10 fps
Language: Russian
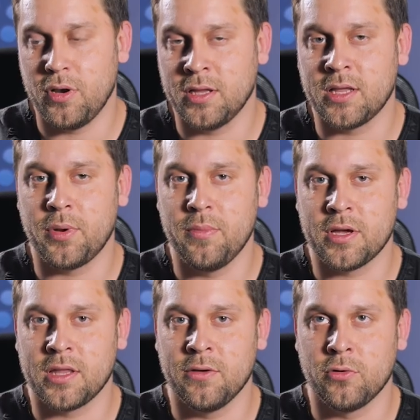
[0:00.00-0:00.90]
При это
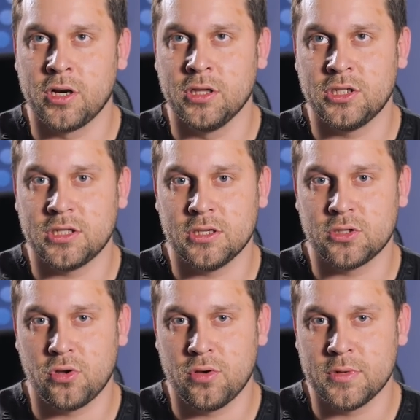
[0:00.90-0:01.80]
примерно его рыночная
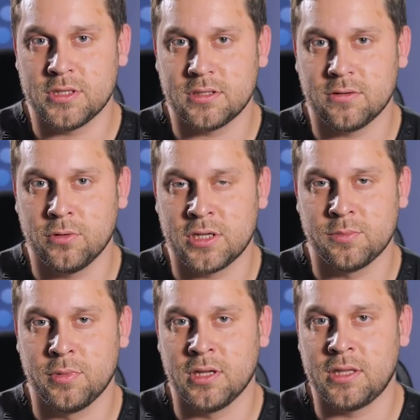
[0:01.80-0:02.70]
стоимость. У нас
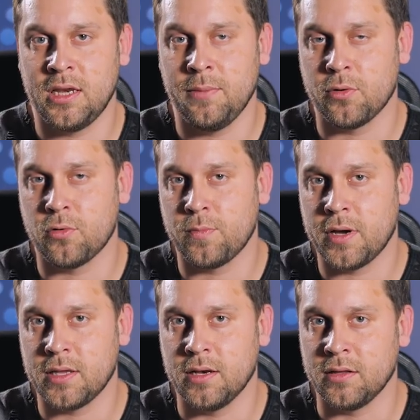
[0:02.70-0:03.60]
было три
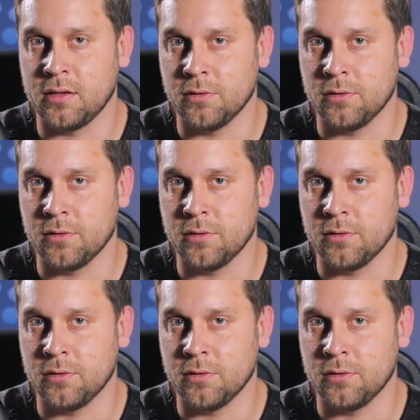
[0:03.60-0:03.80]
покупателя на